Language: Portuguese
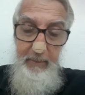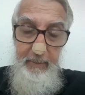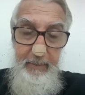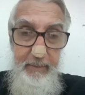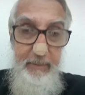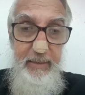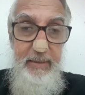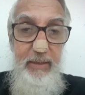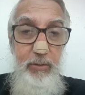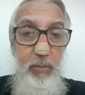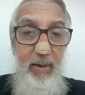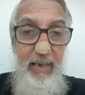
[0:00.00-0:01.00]
existem
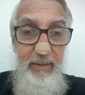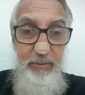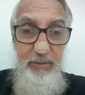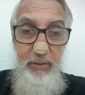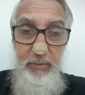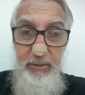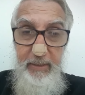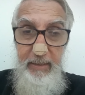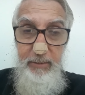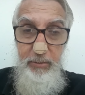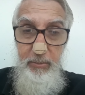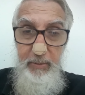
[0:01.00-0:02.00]
quadros,
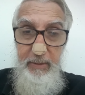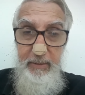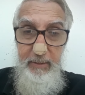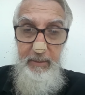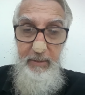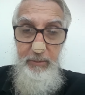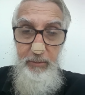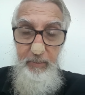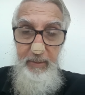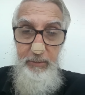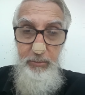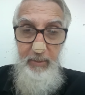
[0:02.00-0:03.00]
ilustrações
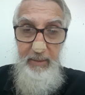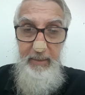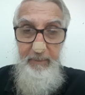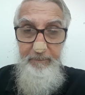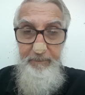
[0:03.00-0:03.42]
sobre a sua